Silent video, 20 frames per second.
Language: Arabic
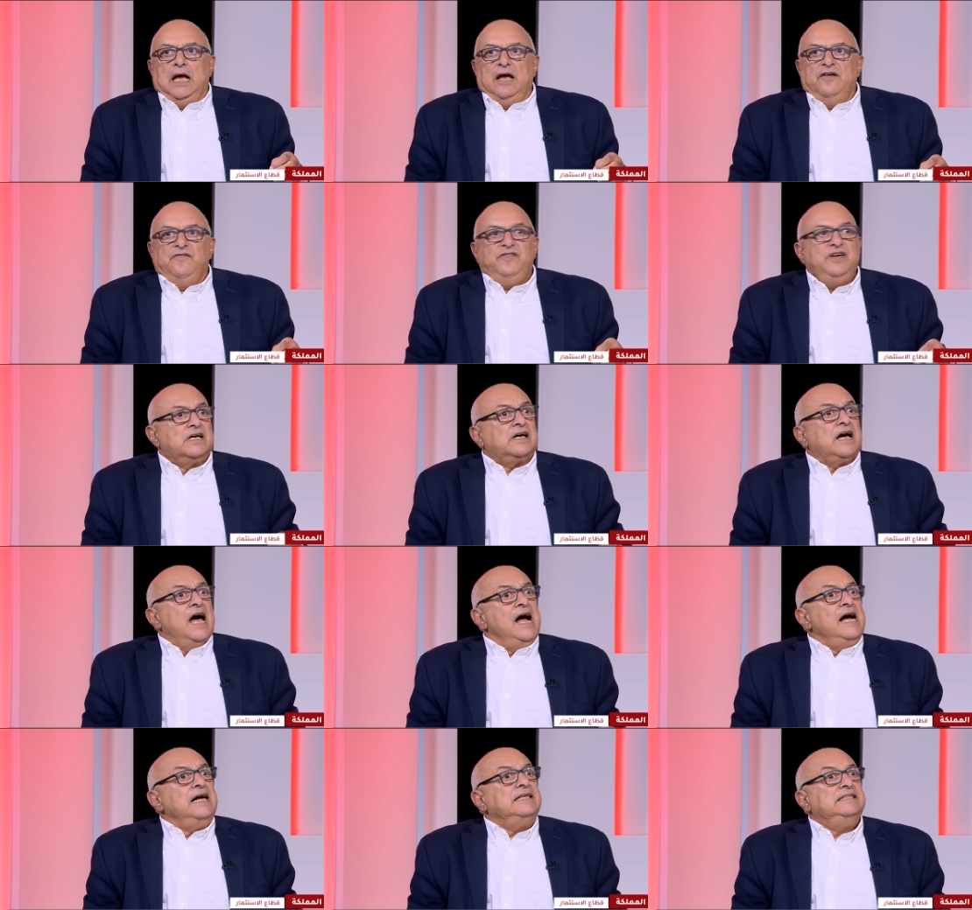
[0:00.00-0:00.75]
في
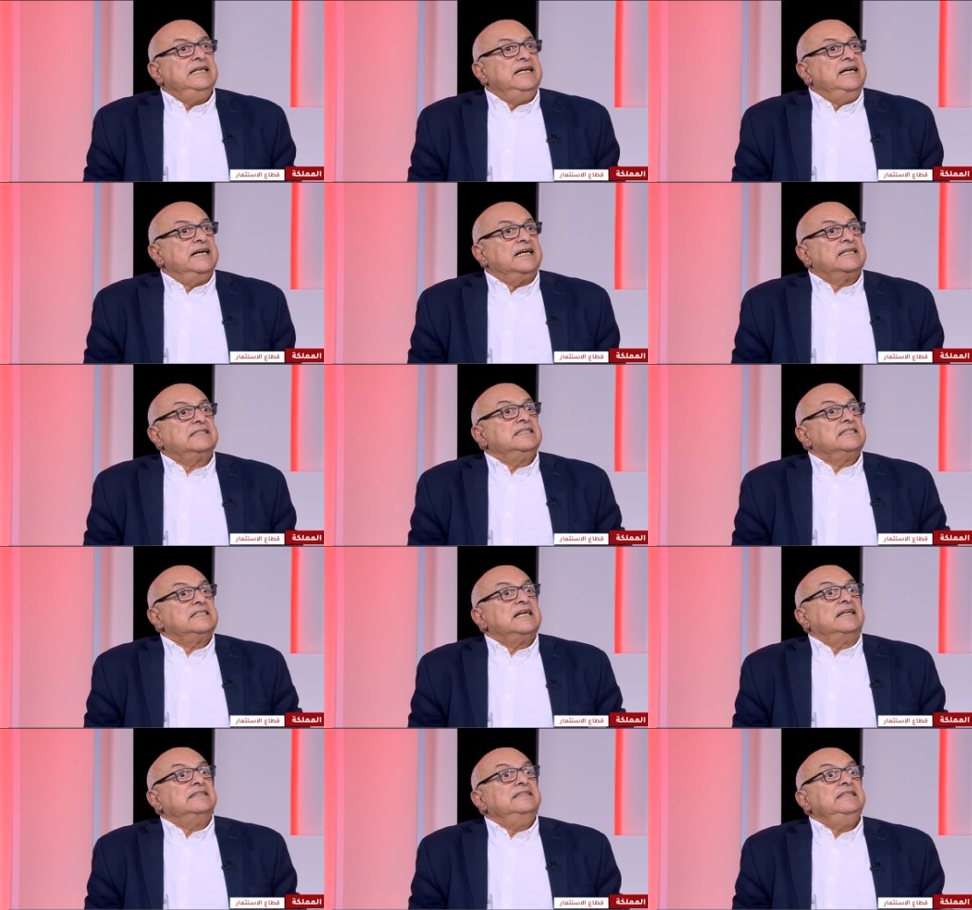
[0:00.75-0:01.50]
قاعدة
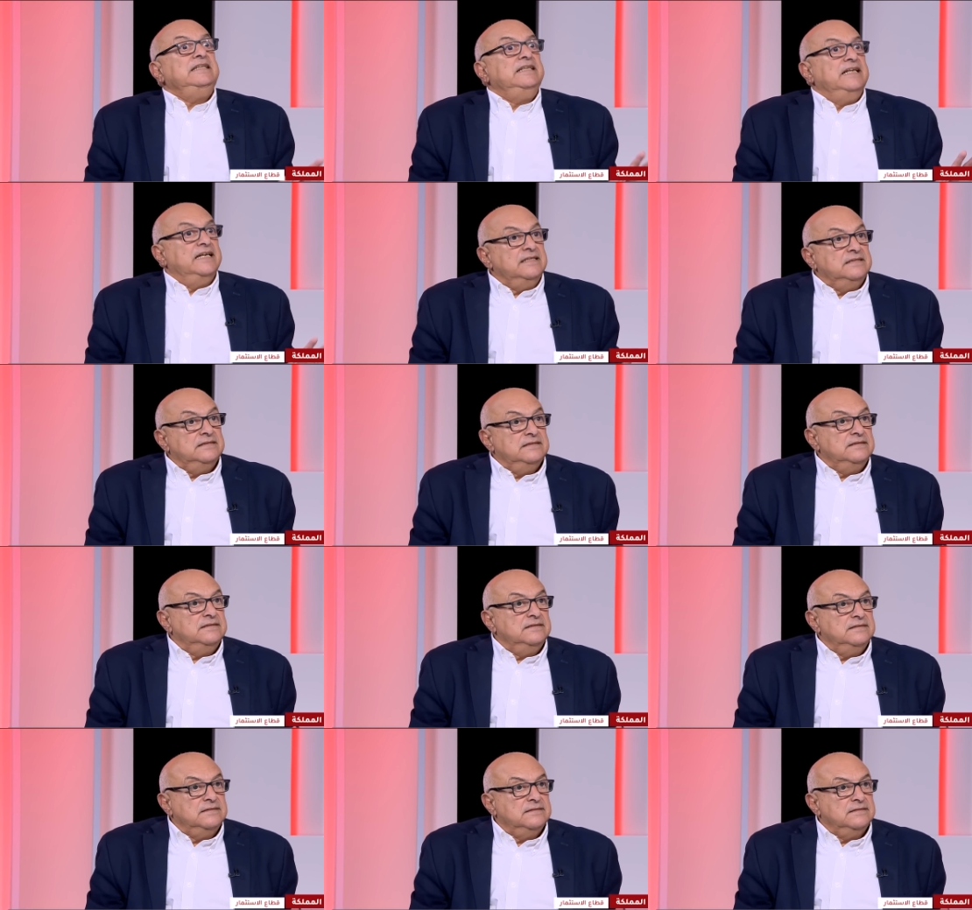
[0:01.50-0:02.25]
اقتصادية
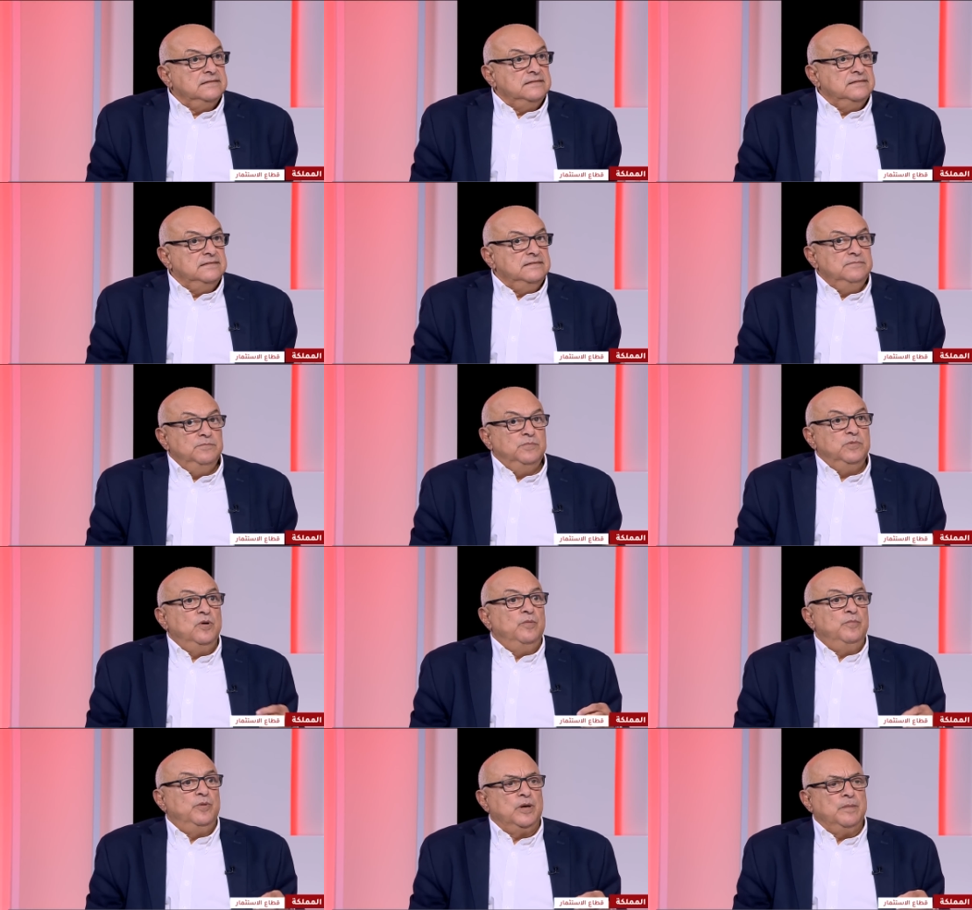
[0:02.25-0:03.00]

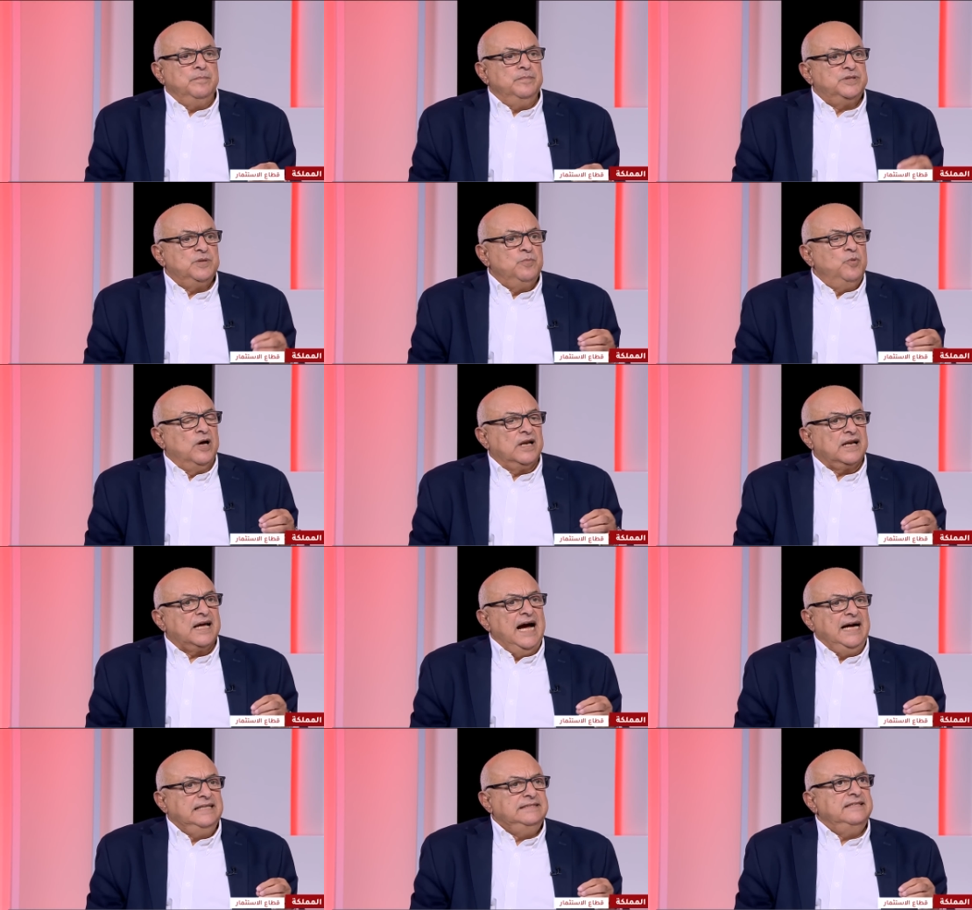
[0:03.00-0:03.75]
بسموها
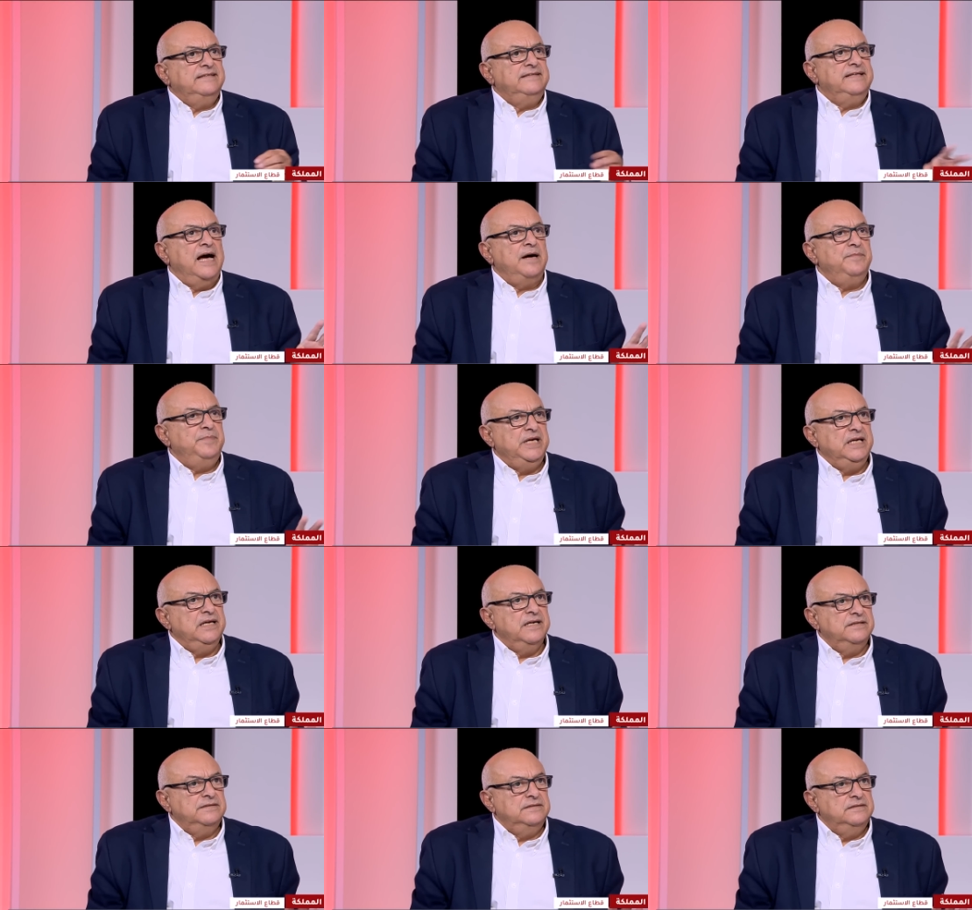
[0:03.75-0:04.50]
القاعدة الذهبية